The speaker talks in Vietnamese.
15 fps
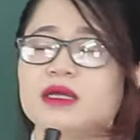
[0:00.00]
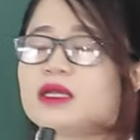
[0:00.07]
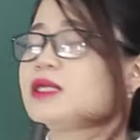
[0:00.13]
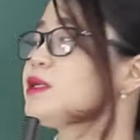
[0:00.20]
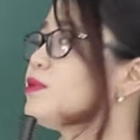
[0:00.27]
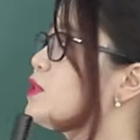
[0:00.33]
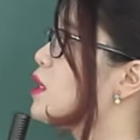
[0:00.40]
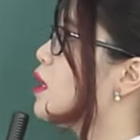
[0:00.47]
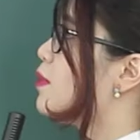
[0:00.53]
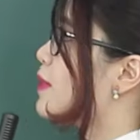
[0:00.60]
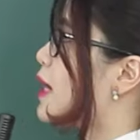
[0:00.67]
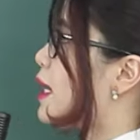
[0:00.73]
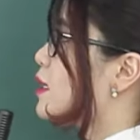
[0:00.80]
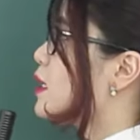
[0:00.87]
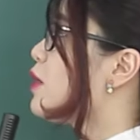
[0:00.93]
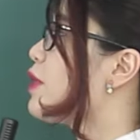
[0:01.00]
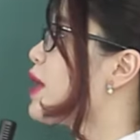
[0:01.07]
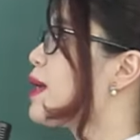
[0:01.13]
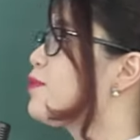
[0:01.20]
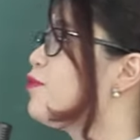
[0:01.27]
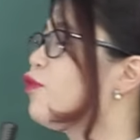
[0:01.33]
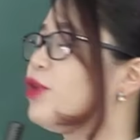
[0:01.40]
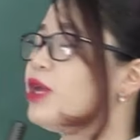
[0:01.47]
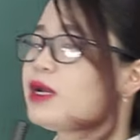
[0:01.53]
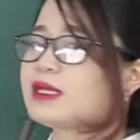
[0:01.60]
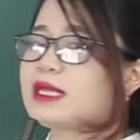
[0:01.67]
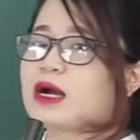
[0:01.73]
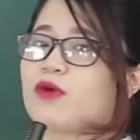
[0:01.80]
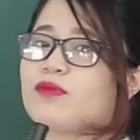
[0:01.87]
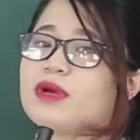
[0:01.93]
Thế trong trường hợp này theo các em phủ định người
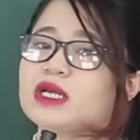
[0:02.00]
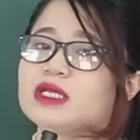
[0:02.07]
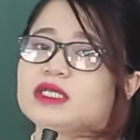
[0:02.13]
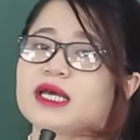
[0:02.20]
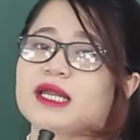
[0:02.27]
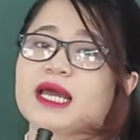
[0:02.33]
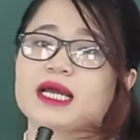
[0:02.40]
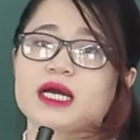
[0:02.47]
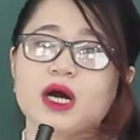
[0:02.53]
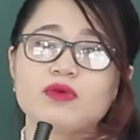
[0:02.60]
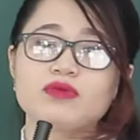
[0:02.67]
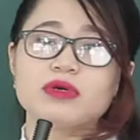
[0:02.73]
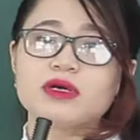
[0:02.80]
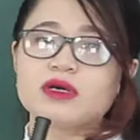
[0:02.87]
ta có mượn như thế này không?